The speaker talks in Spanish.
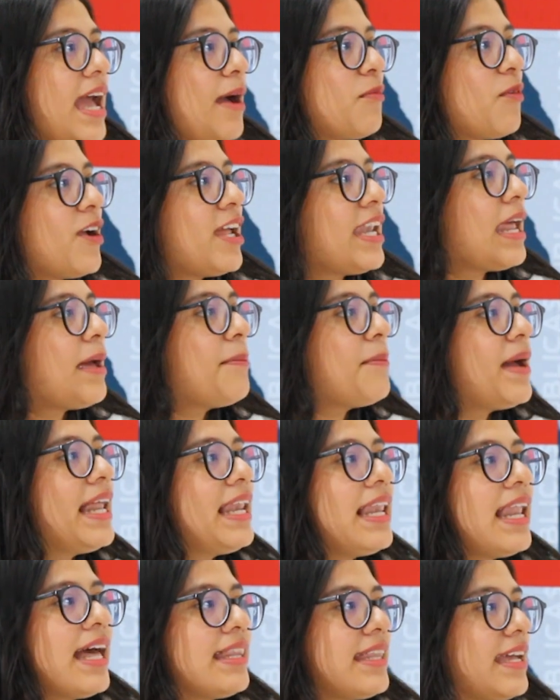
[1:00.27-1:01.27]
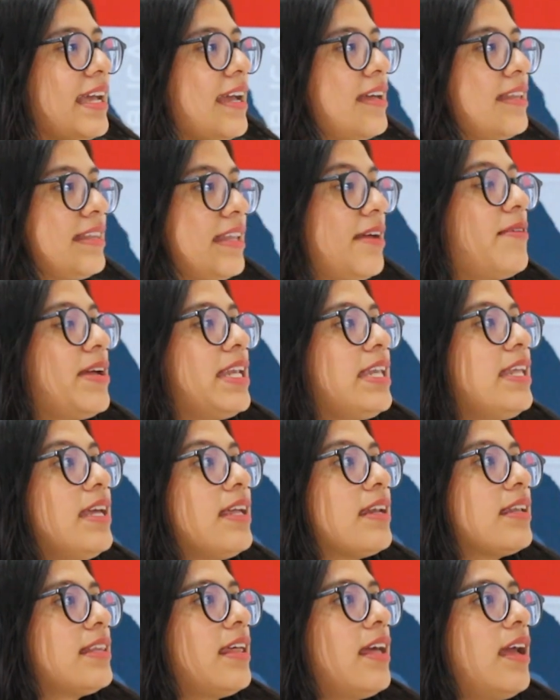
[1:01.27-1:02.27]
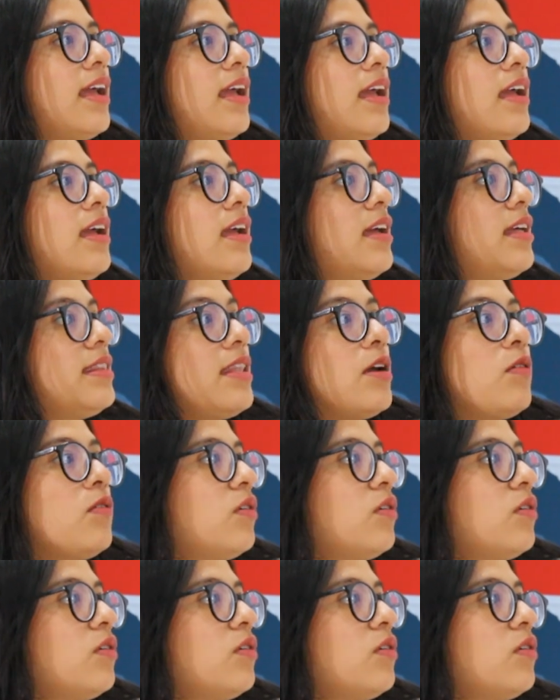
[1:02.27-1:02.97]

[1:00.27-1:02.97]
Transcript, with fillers: buena, mala, de, venir de un